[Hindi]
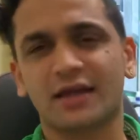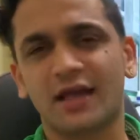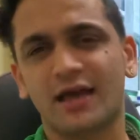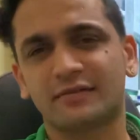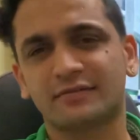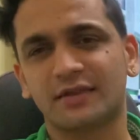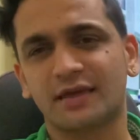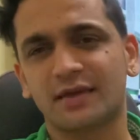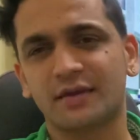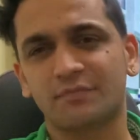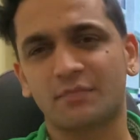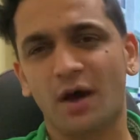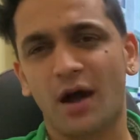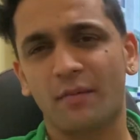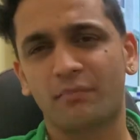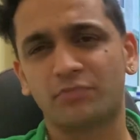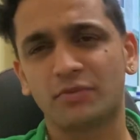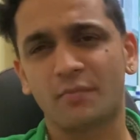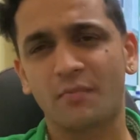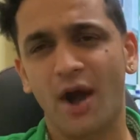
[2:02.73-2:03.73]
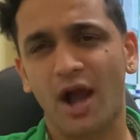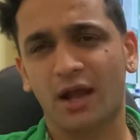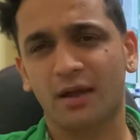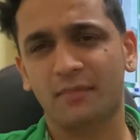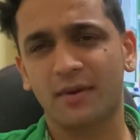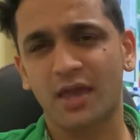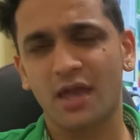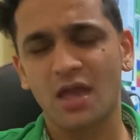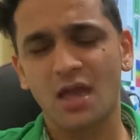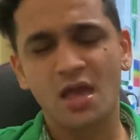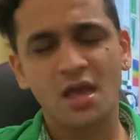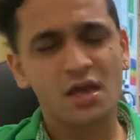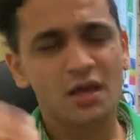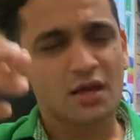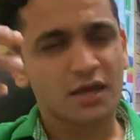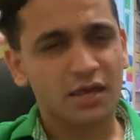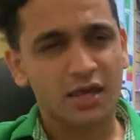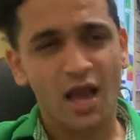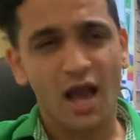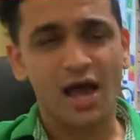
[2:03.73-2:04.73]
एक ऐसी आप दिमाग में
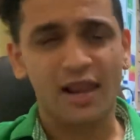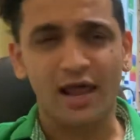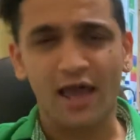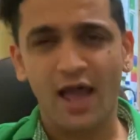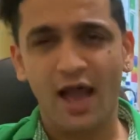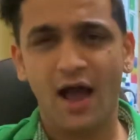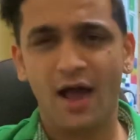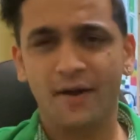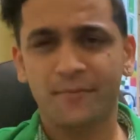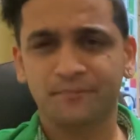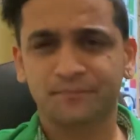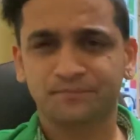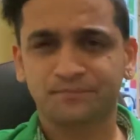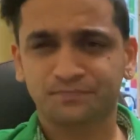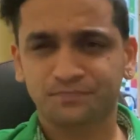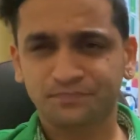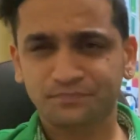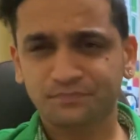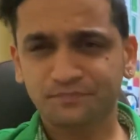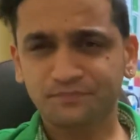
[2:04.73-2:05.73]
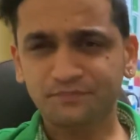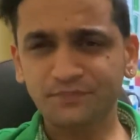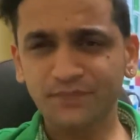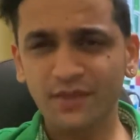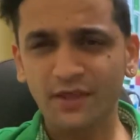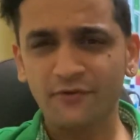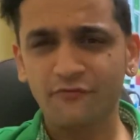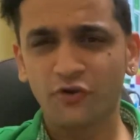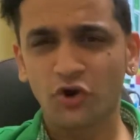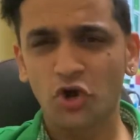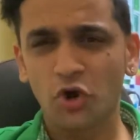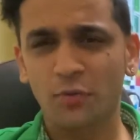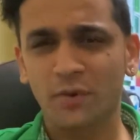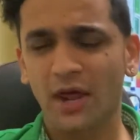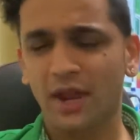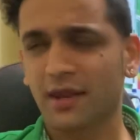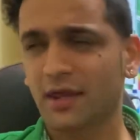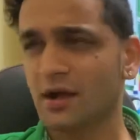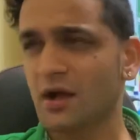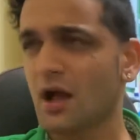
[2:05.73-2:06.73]
ख्याल आया वीडियो
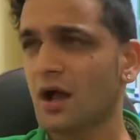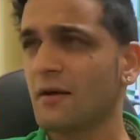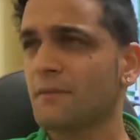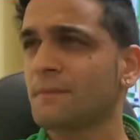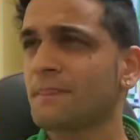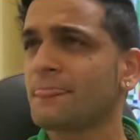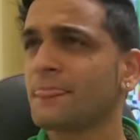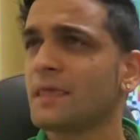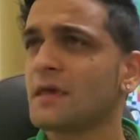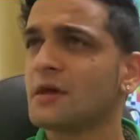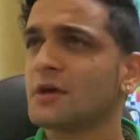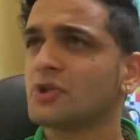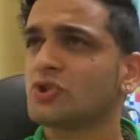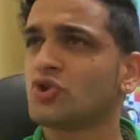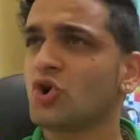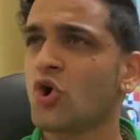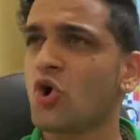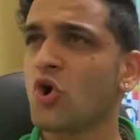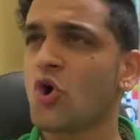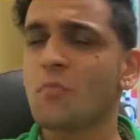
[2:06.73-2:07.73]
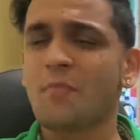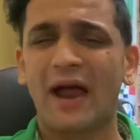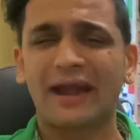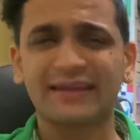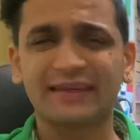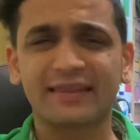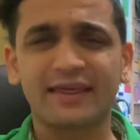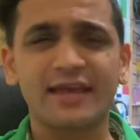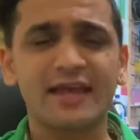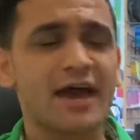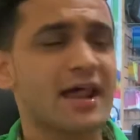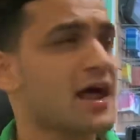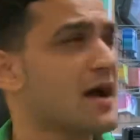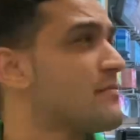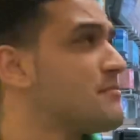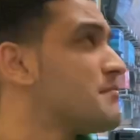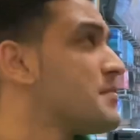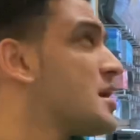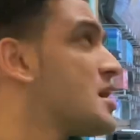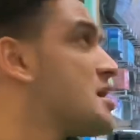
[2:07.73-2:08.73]
बनाने का तो बैठे थे यार
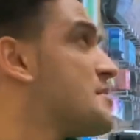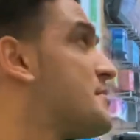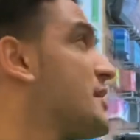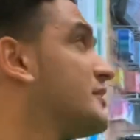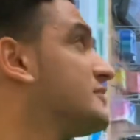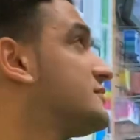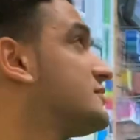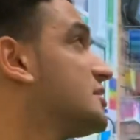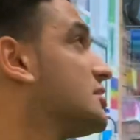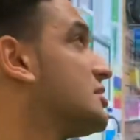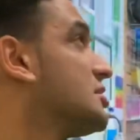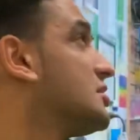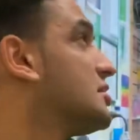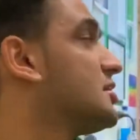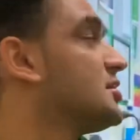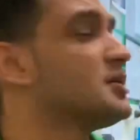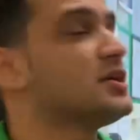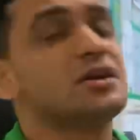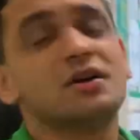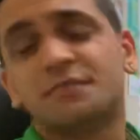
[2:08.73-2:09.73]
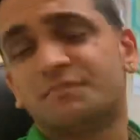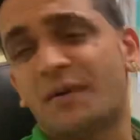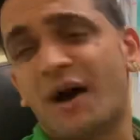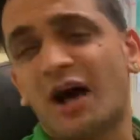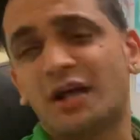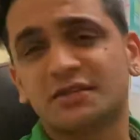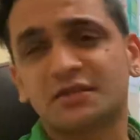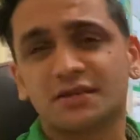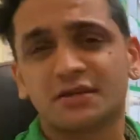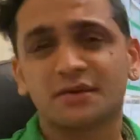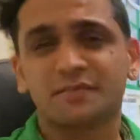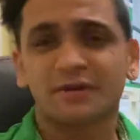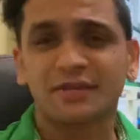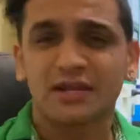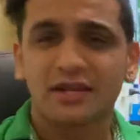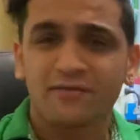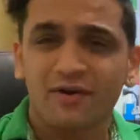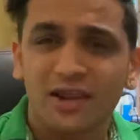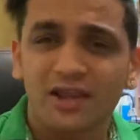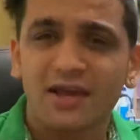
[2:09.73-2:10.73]
हम बस पांच
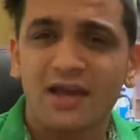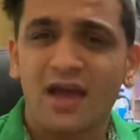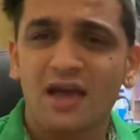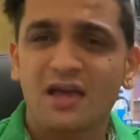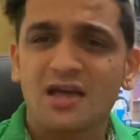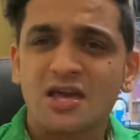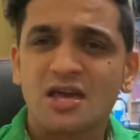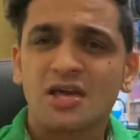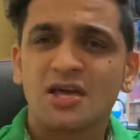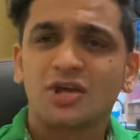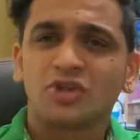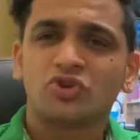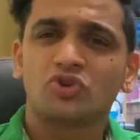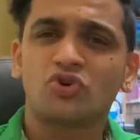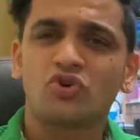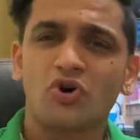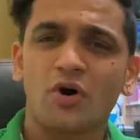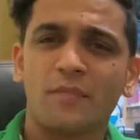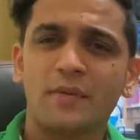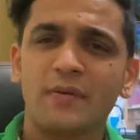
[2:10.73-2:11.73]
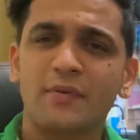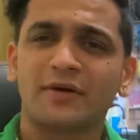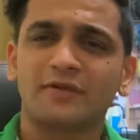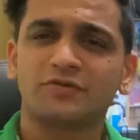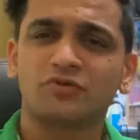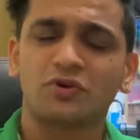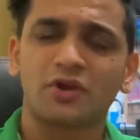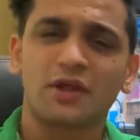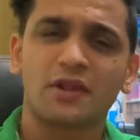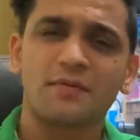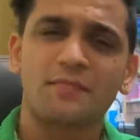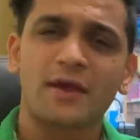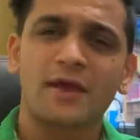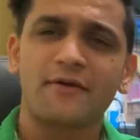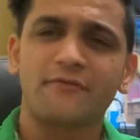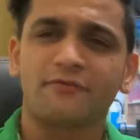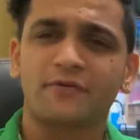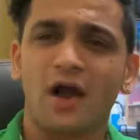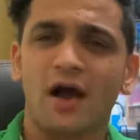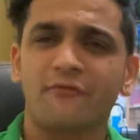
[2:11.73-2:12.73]
बजने वाले हैं तो अभी बस थोड़ी देर
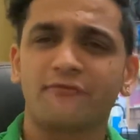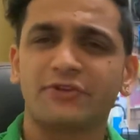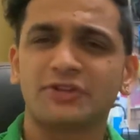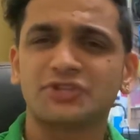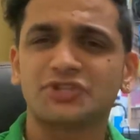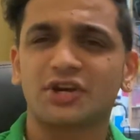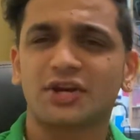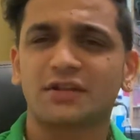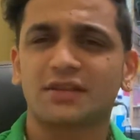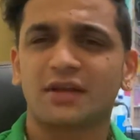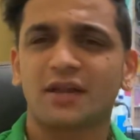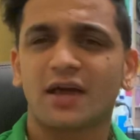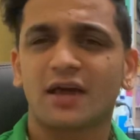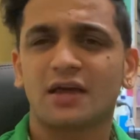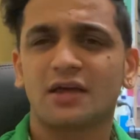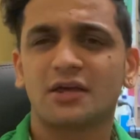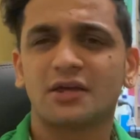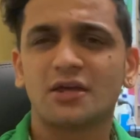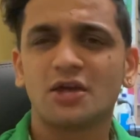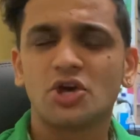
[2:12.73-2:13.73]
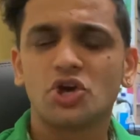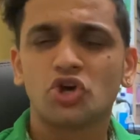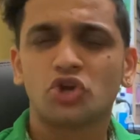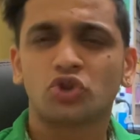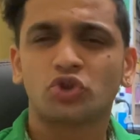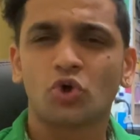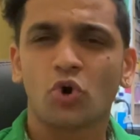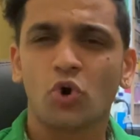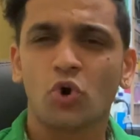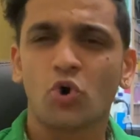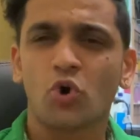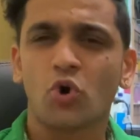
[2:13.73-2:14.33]
में काम फिनिश कर देना है तो